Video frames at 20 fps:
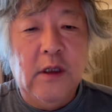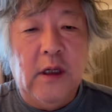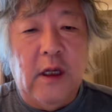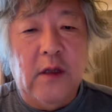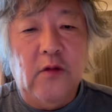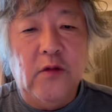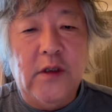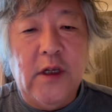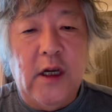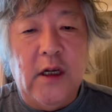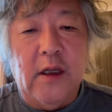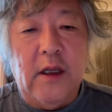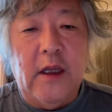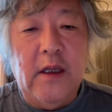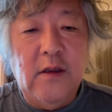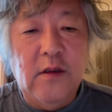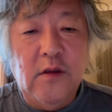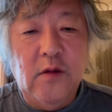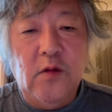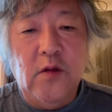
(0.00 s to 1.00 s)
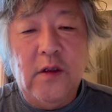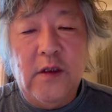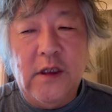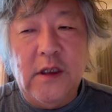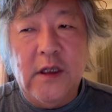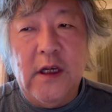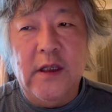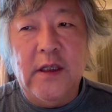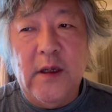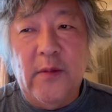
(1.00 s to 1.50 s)
あのじゃあ炎上
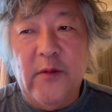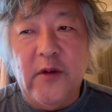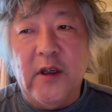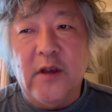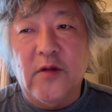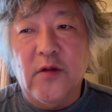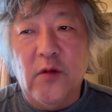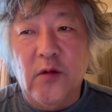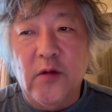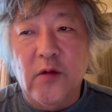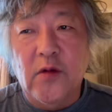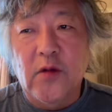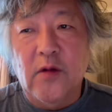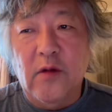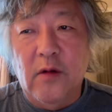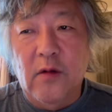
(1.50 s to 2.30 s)
しないためにはそういう